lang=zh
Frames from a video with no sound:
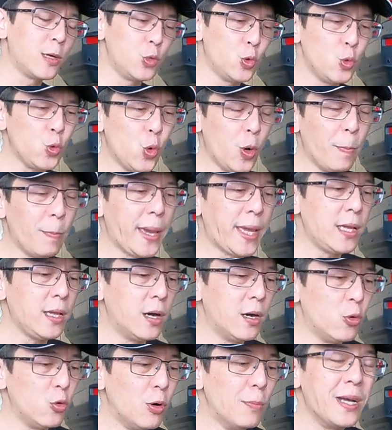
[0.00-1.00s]
如果没
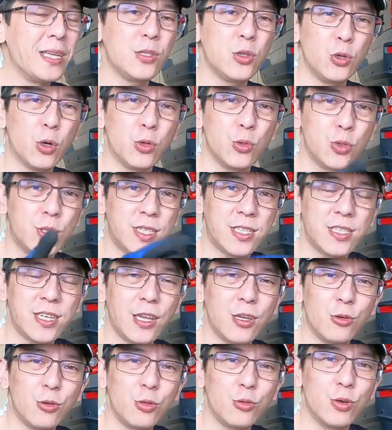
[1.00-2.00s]
有我们有之
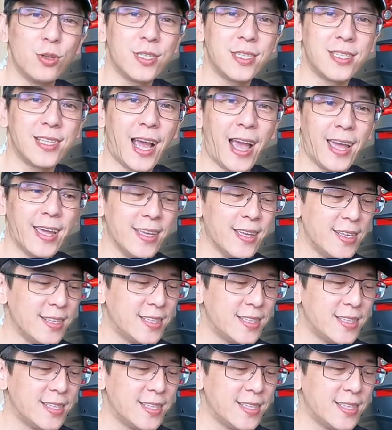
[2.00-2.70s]
前有遇过几台，